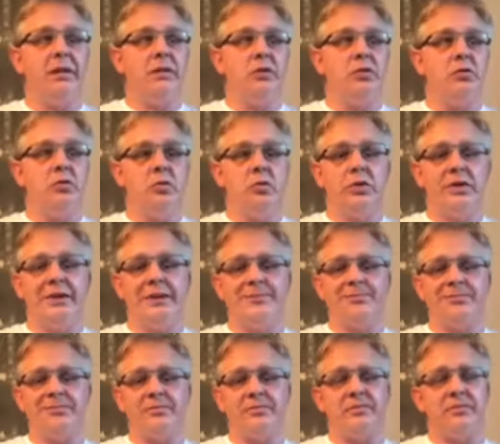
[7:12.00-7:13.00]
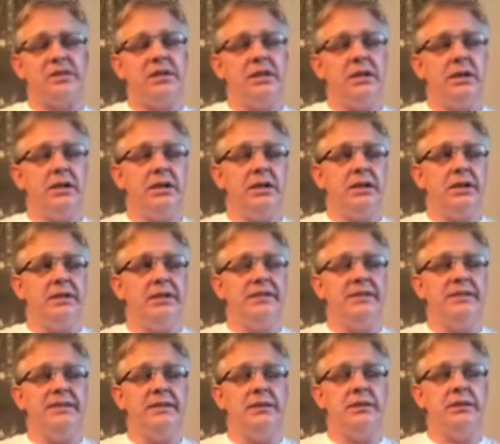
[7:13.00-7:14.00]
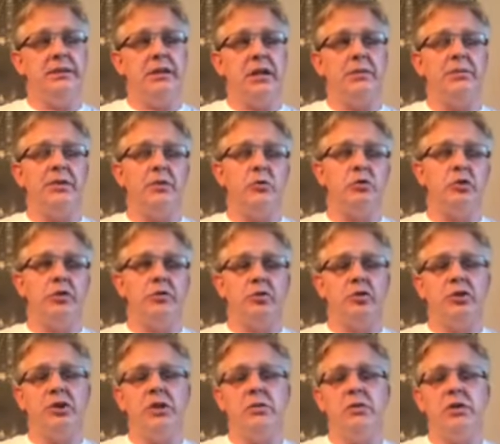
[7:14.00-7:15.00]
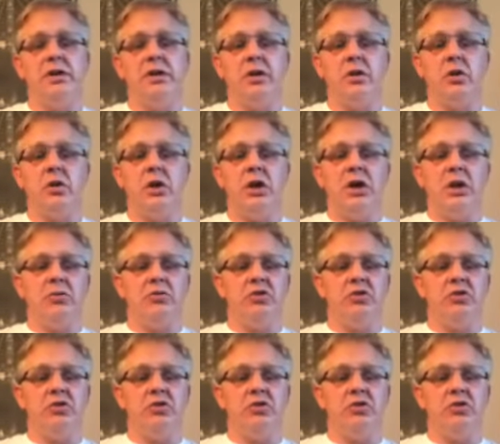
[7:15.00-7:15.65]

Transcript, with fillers: które jakby udowodniły jego